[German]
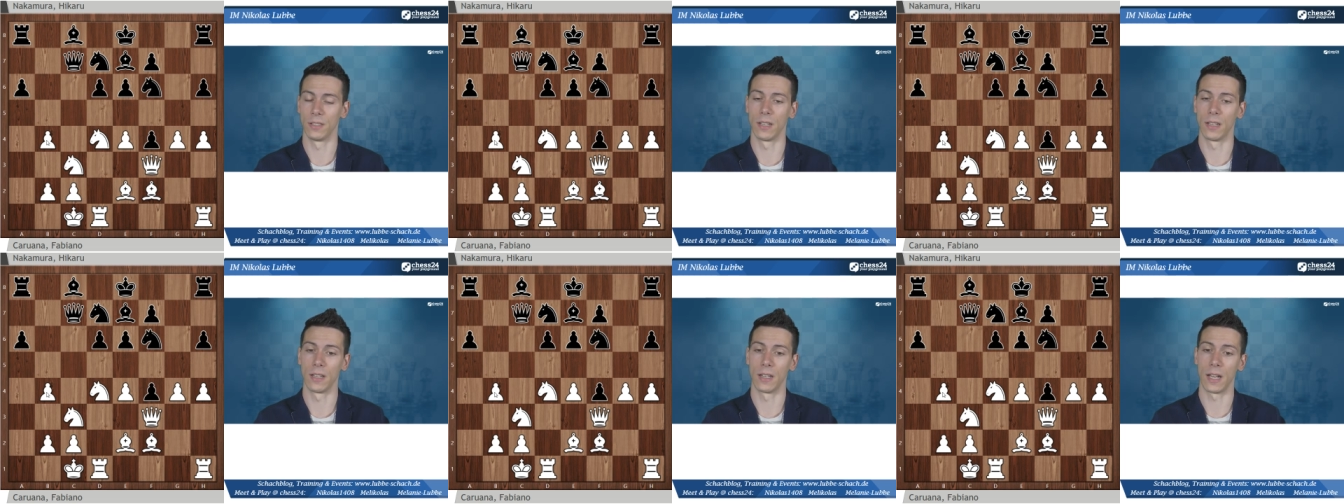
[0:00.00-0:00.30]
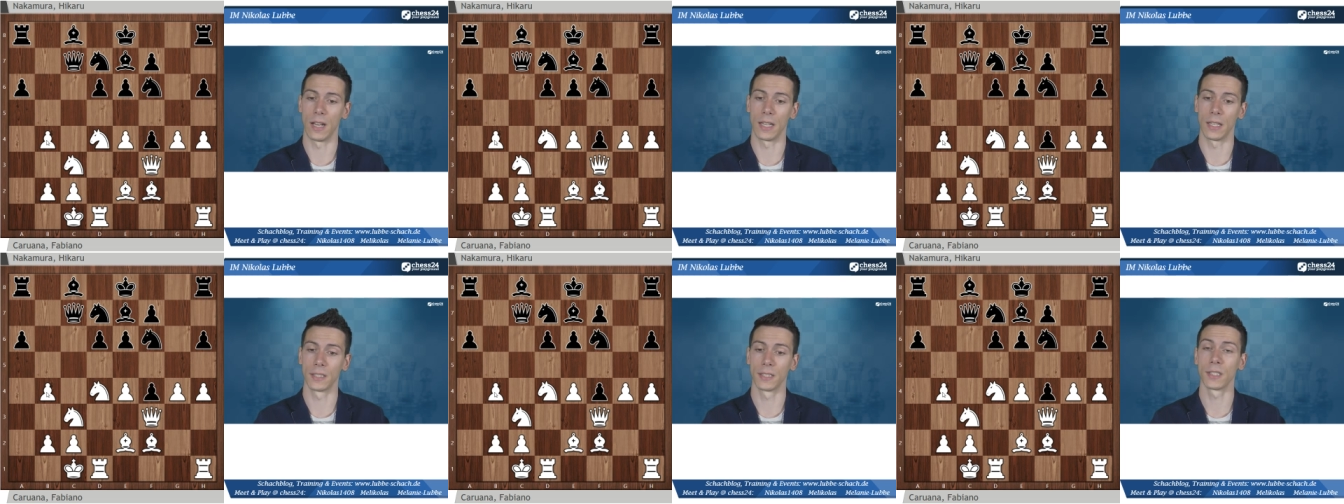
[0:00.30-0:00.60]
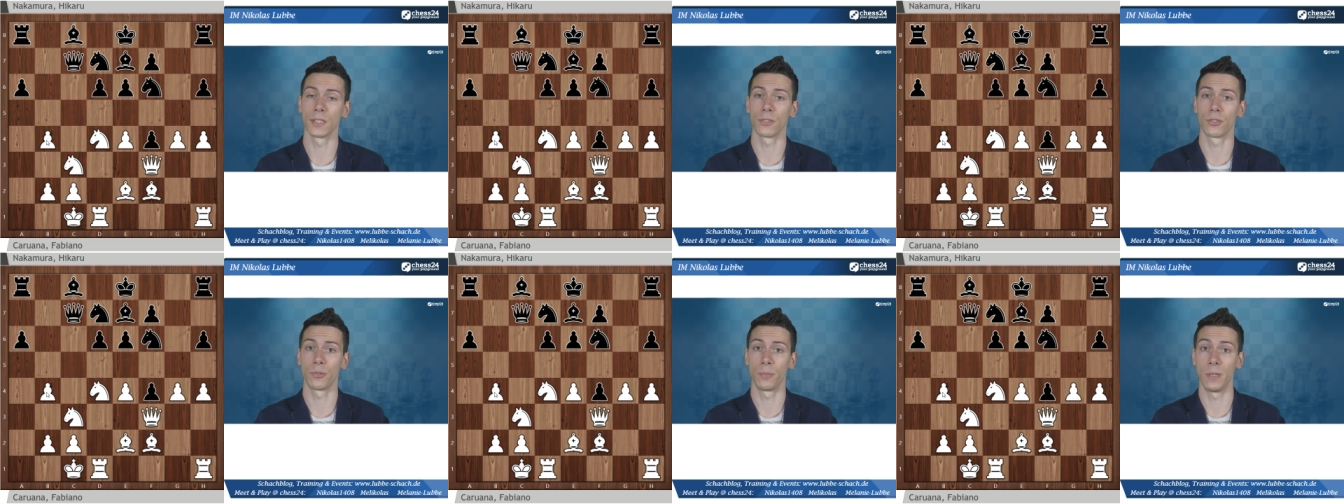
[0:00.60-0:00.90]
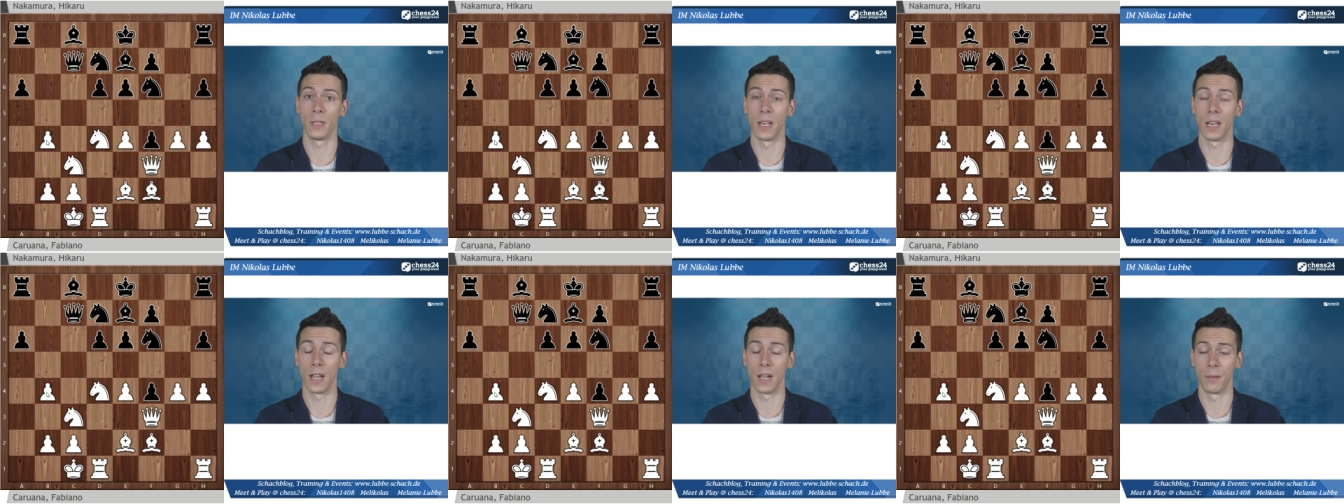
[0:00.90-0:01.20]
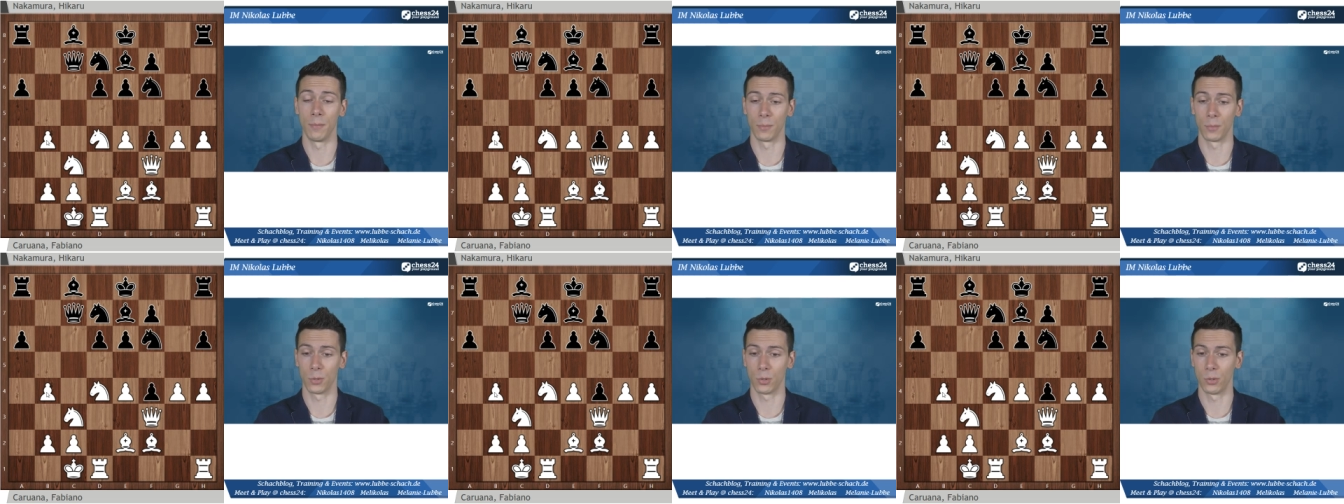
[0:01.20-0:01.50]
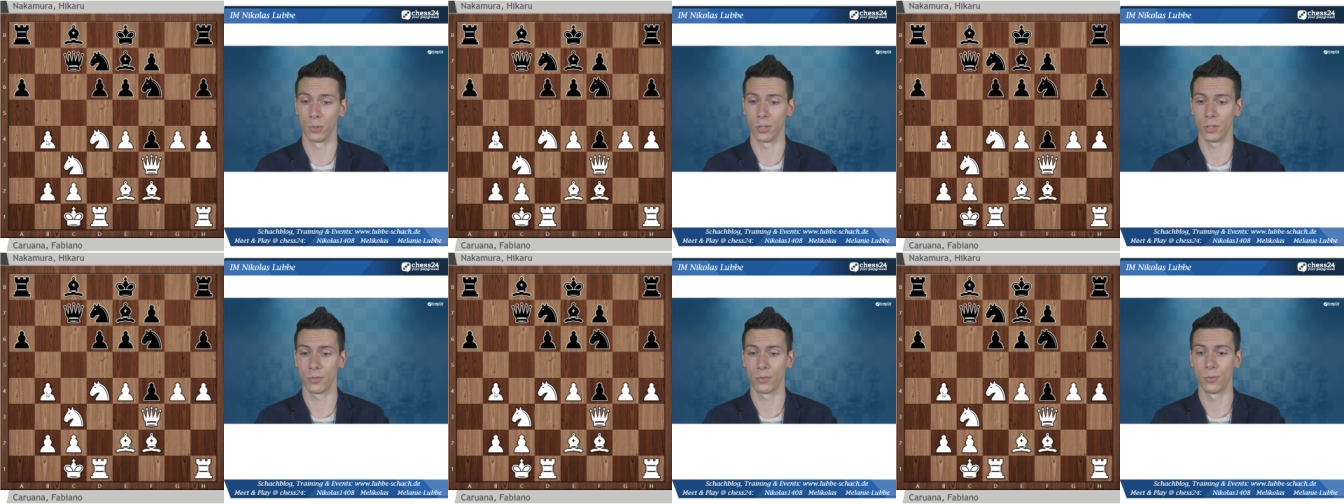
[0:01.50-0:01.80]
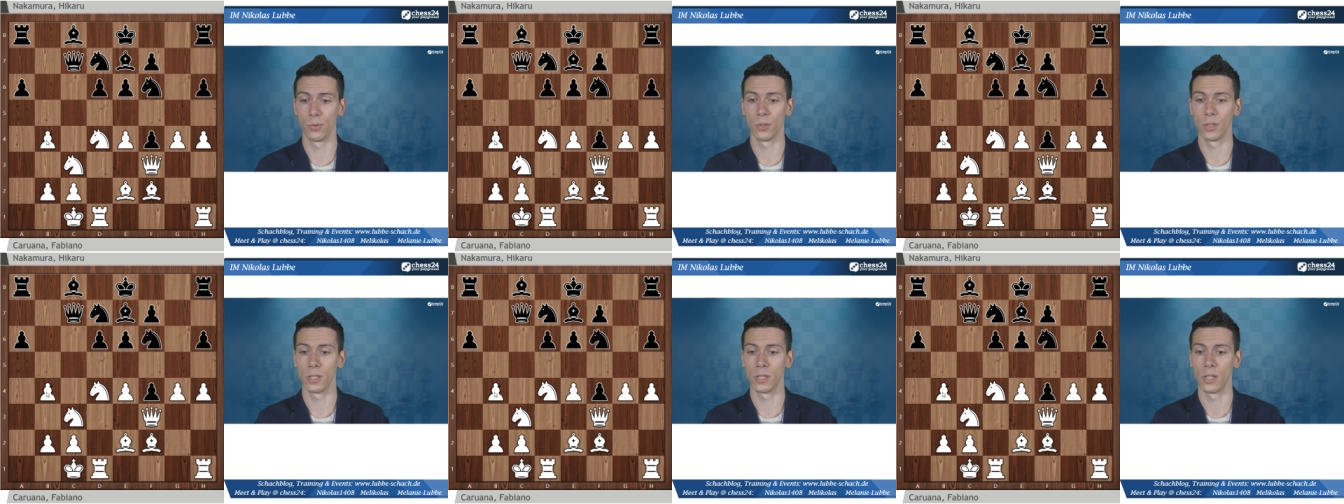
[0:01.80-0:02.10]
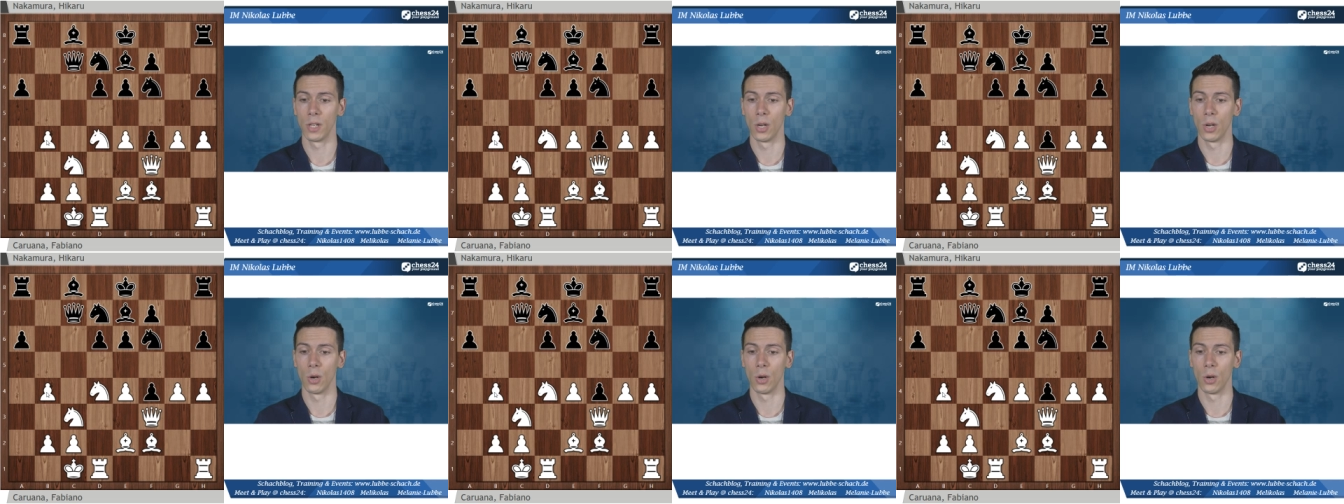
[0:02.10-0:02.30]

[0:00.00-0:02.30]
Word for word: Angriffsspiel am Königsflügel